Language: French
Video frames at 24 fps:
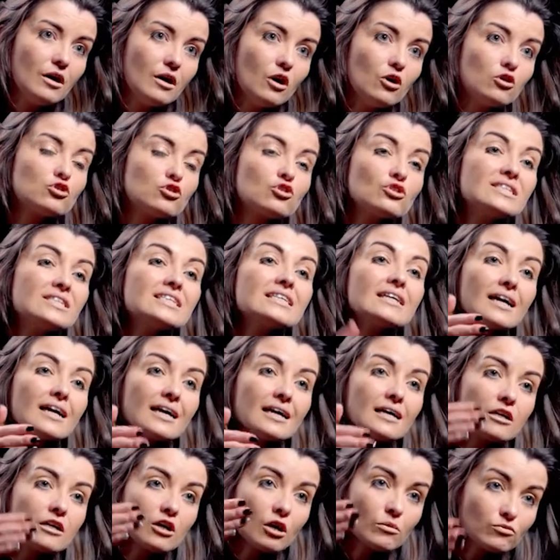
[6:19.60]
Euh, je
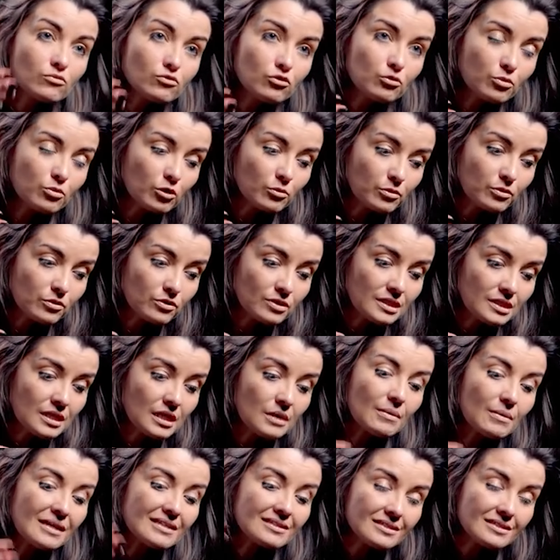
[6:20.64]
dirais, comme vous le proposiez, bah,